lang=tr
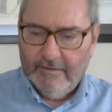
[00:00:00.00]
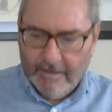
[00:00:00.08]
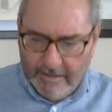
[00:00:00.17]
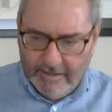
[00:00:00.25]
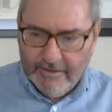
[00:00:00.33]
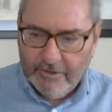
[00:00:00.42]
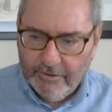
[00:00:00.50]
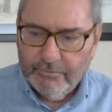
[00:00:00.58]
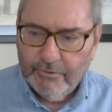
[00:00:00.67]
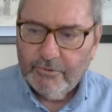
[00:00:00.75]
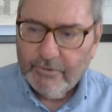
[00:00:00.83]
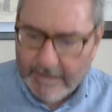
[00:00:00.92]
Anka
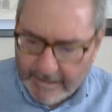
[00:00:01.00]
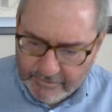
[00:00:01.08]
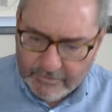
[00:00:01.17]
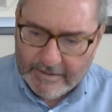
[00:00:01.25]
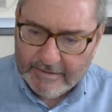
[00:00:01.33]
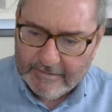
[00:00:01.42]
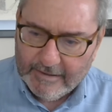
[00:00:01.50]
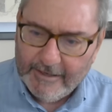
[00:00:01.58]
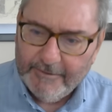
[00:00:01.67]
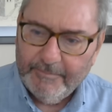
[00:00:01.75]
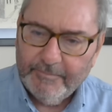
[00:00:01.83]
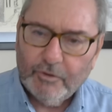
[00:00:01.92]
3
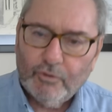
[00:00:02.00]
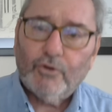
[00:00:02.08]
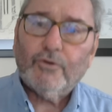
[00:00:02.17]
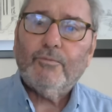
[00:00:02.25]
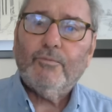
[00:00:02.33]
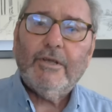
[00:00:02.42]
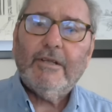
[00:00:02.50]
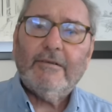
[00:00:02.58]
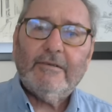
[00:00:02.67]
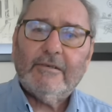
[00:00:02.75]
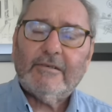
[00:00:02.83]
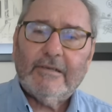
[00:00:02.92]
gerçekten Türk
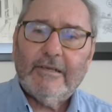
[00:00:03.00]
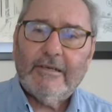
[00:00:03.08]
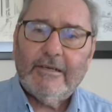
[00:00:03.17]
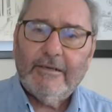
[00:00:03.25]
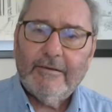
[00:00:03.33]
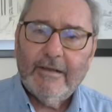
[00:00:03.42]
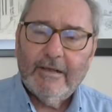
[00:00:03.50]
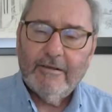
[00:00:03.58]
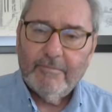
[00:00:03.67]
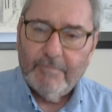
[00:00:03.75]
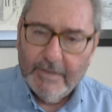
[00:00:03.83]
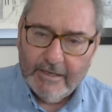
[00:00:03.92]
mühendisliğinin
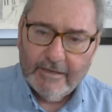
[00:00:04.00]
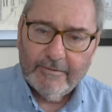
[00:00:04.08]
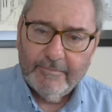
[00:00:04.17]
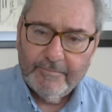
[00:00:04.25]
bir